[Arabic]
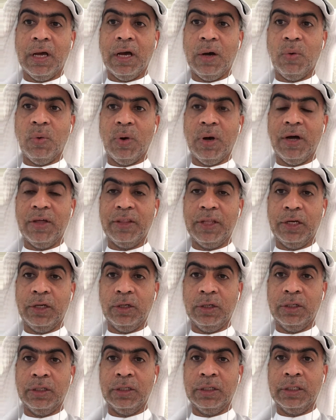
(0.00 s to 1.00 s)
أو هذا
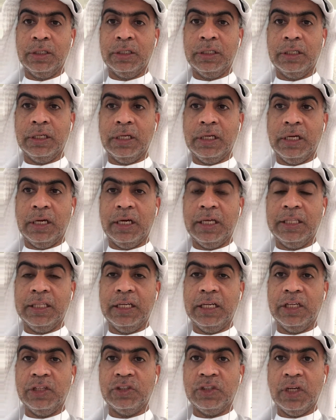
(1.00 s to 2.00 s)
هذه
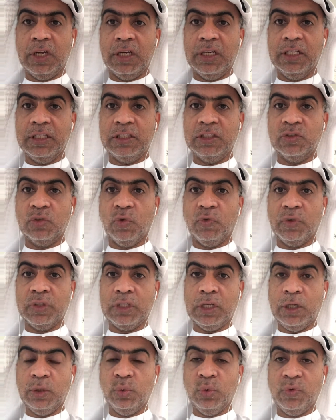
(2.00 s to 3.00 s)
الأشياء التي سوف
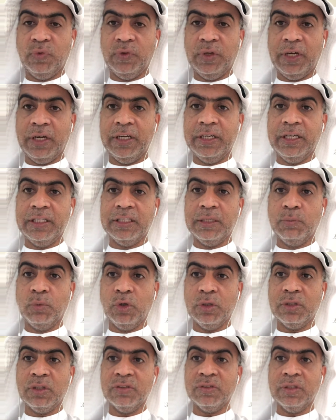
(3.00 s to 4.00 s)
تحدث في حياته
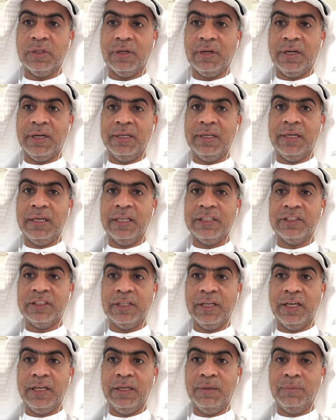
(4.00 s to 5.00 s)
مقتصرة على
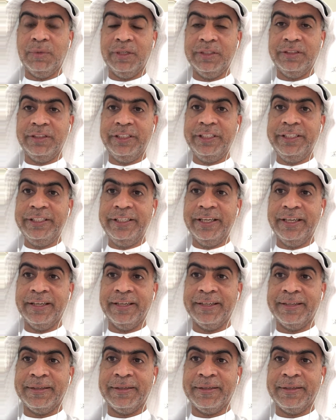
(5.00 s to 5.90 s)
الأشياء المادية